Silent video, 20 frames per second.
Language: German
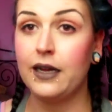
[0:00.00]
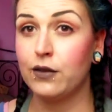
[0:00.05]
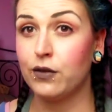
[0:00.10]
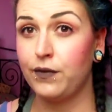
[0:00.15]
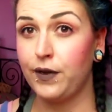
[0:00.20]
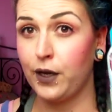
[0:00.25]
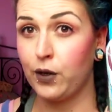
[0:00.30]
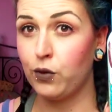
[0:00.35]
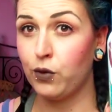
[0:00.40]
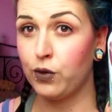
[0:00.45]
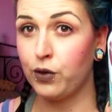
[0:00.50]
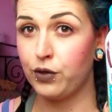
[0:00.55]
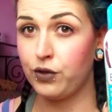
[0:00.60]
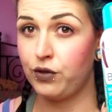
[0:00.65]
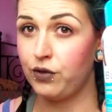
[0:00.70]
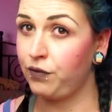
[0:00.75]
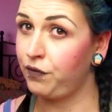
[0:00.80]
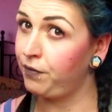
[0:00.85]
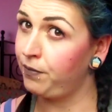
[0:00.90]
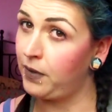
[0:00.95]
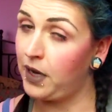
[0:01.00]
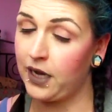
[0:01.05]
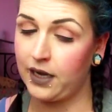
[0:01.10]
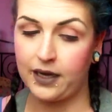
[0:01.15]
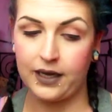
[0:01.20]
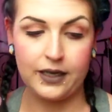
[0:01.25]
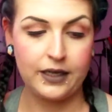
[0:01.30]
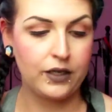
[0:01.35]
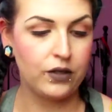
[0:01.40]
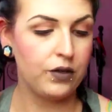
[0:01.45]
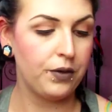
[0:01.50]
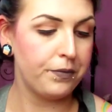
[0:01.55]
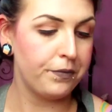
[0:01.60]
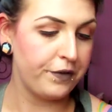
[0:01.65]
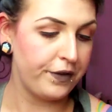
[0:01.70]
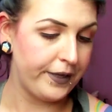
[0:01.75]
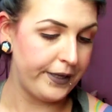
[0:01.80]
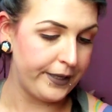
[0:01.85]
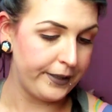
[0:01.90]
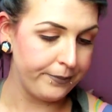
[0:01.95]
Also wer Kokosduft mag, kann ich nur
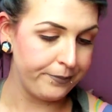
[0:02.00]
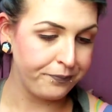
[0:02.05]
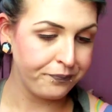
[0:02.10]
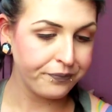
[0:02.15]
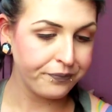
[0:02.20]
empfehlen.